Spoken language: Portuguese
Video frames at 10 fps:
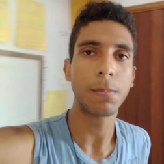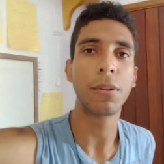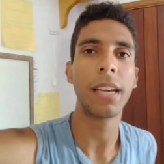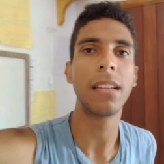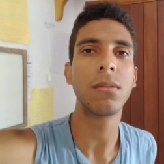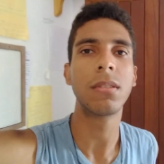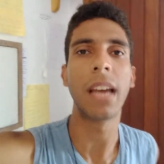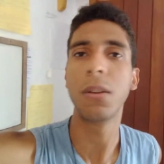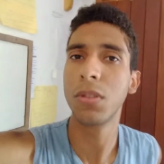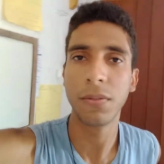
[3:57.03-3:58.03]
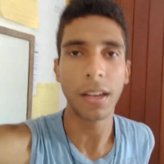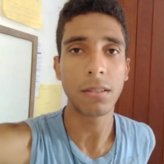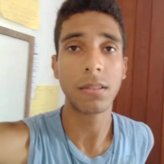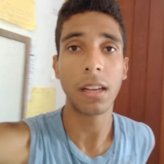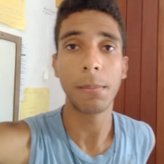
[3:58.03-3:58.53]
porque eles lutaram com
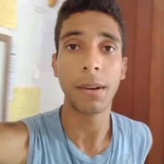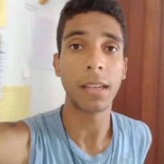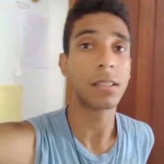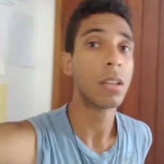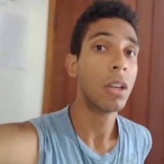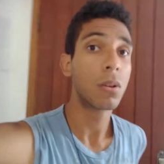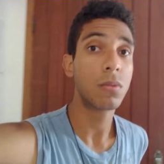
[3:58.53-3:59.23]
diversos alemães,